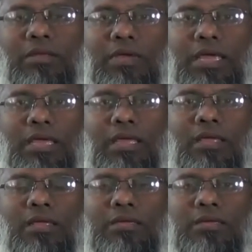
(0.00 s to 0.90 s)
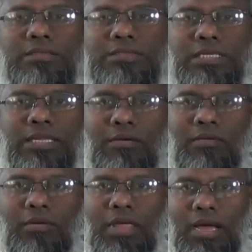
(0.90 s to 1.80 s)
எனவே
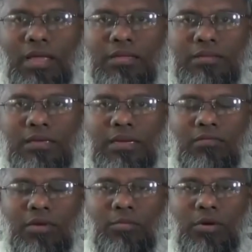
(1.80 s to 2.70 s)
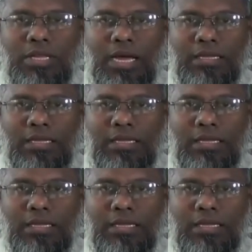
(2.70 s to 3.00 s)
சஜிதாவினுடைய ஆயத்துக்கள் வரும் பொழுது